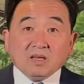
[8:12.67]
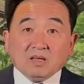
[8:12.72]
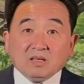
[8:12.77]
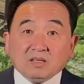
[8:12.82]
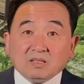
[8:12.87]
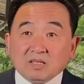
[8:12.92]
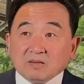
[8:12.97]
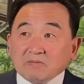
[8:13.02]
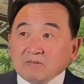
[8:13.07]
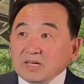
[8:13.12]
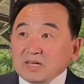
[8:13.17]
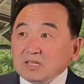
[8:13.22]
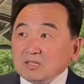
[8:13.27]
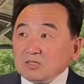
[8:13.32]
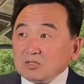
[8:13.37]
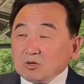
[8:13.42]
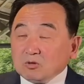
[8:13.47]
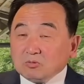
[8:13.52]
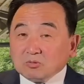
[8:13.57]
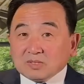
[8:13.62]
因为
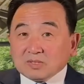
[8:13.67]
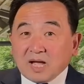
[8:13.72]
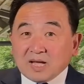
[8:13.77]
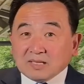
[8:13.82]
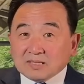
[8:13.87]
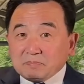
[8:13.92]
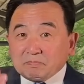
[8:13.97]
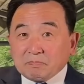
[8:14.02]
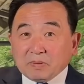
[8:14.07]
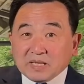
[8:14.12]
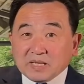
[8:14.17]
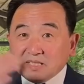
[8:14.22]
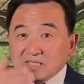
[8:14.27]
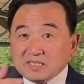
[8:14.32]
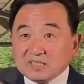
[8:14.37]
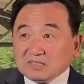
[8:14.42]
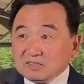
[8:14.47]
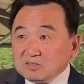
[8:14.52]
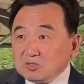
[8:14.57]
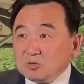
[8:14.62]
从它的背
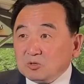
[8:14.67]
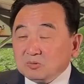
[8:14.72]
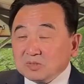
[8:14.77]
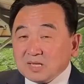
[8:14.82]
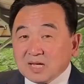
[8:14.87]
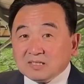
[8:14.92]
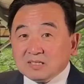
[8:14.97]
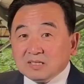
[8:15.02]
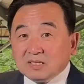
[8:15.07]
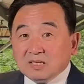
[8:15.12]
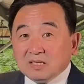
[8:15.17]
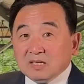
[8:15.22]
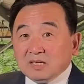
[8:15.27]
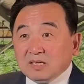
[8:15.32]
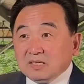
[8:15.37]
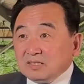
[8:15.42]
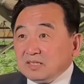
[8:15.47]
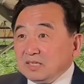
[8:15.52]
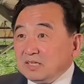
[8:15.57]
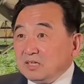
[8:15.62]
景，从它的
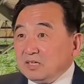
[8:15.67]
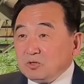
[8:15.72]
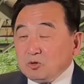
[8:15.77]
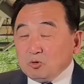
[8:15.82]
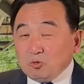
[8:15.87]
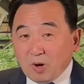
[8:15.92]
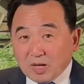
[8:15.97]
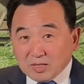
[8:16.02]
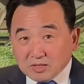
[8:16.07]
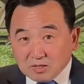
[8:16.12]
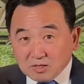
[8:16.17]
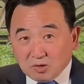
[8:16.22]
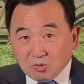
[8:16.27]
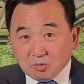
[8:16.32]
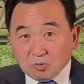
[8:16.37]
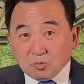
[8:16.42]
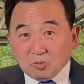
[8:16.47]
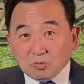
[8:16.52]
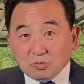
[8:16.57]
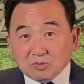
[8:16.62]
这个源
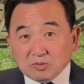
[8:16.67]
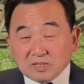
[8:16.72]
头，